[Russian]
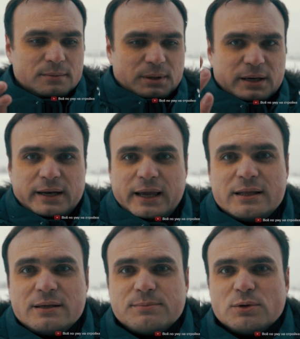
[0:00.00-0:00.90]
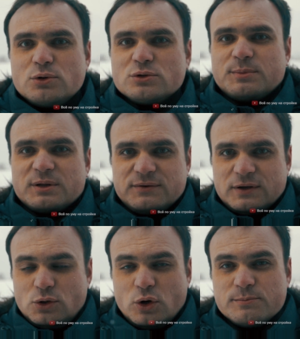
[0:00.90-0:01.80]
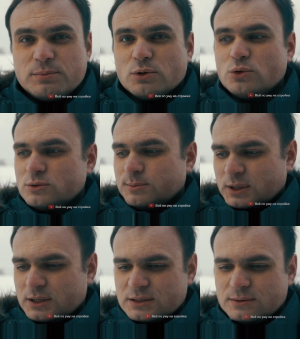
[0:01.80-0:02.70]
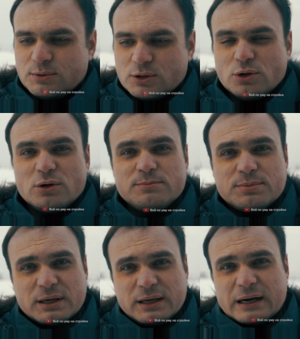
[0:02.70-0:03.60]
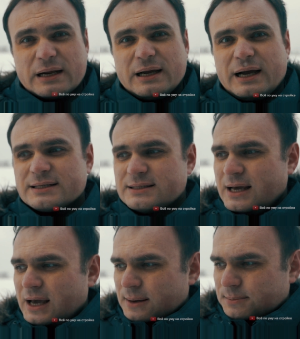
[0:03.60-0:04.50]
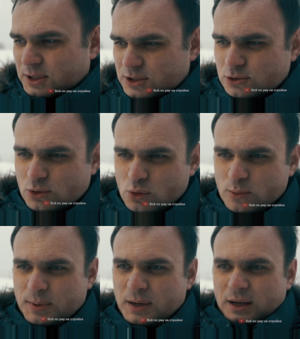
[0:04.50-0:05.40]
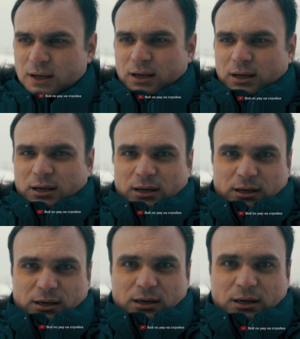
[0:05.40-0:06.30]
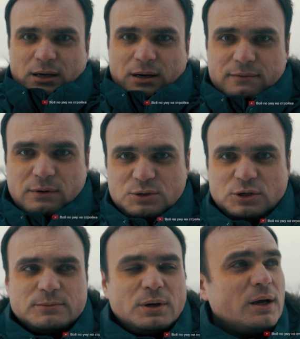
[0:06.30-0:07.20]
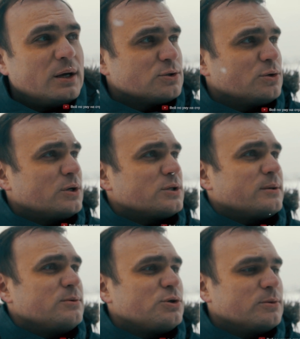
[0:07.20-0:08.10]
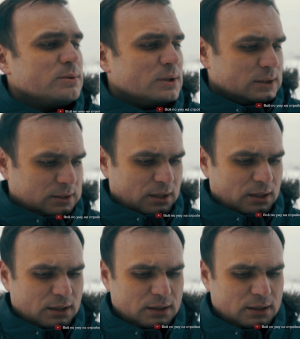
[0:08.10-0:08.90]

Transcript: про клеенный брус, про двойной брус, про газобетон, про каркас, про сруб. А, в общем, что у нас там еще было-то?